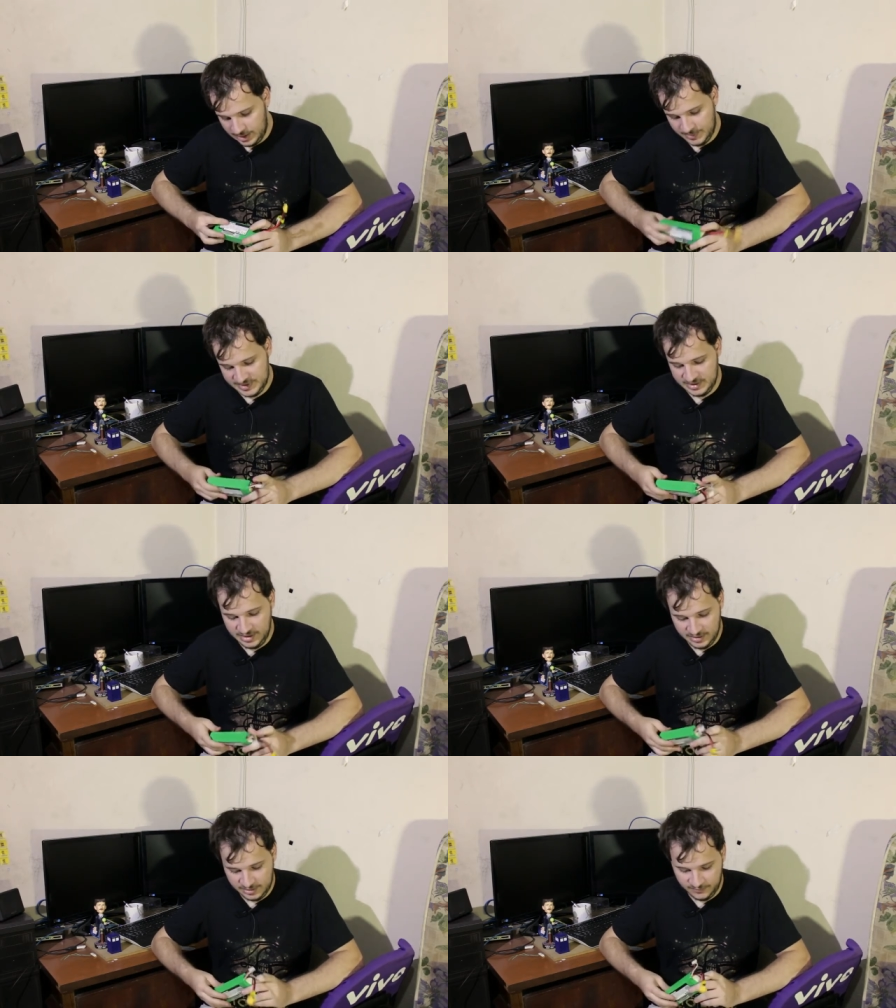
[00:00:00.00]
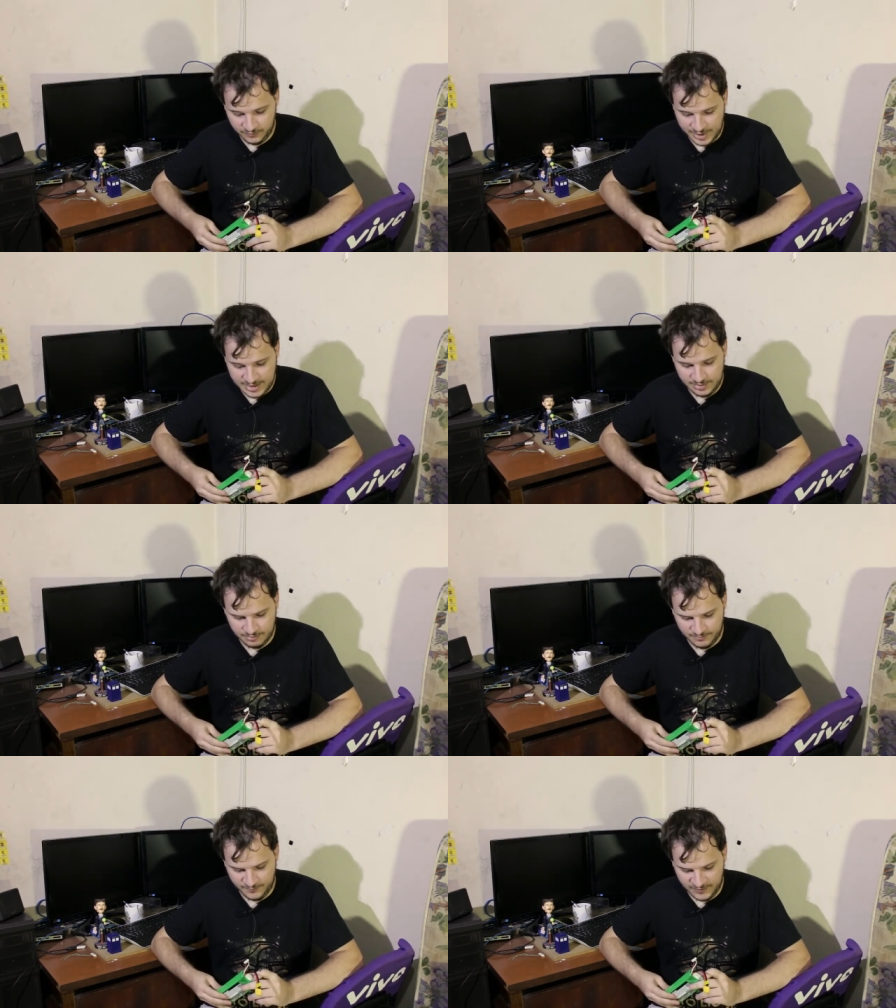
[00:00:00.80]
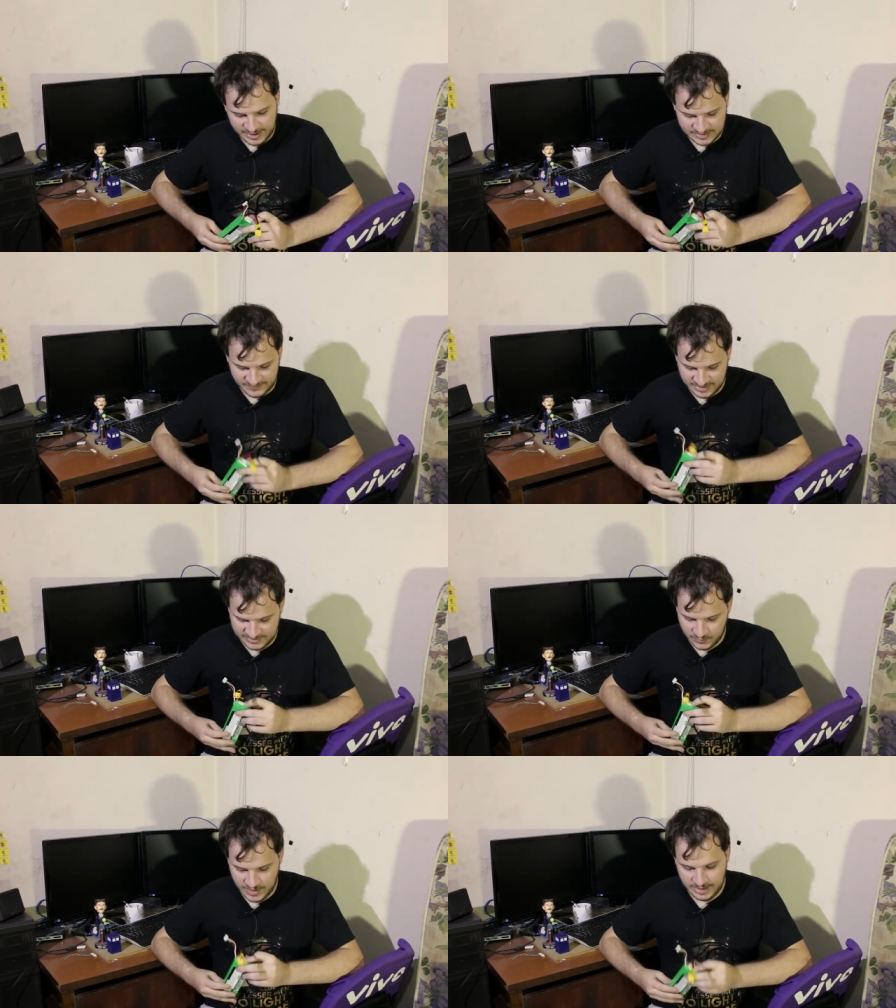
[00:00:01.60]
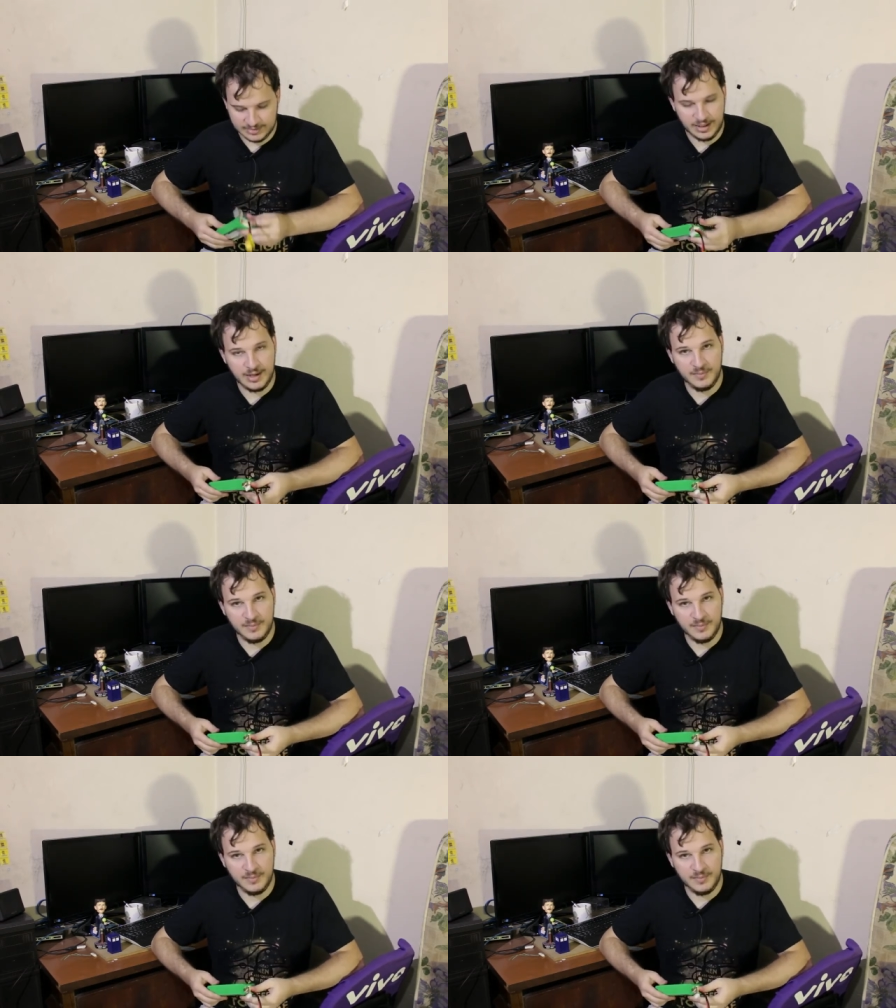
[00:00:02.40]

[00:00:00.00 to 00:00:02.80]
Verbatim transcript: A bateria, eu voei várias vezes com ela, tá?